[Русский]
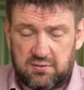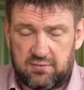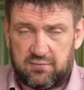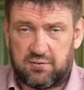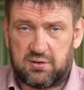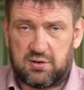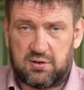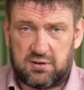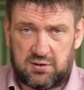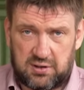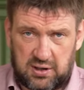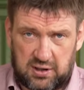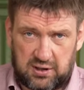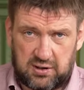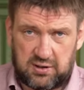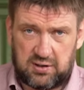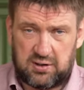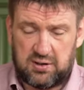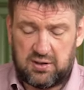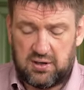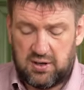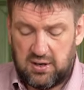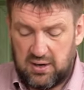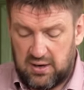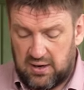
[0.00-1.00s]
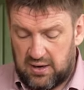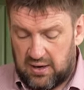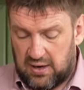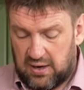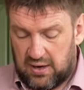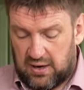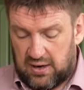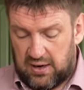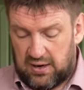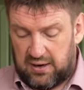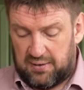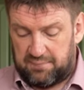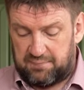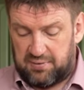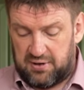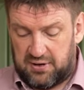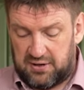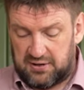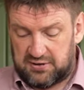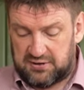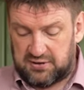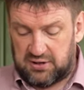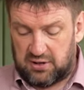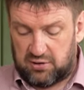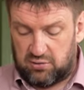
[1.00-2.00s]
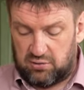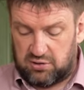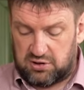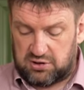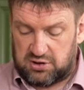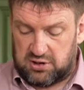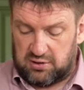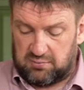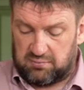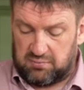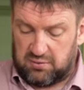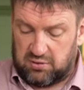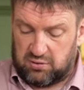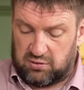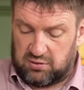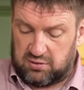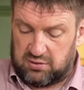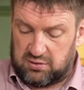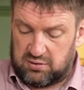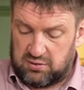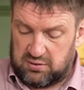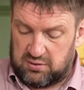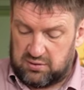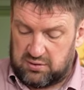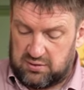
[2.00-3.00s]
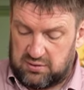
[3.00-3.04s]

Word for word: вот так. А перец горошком, он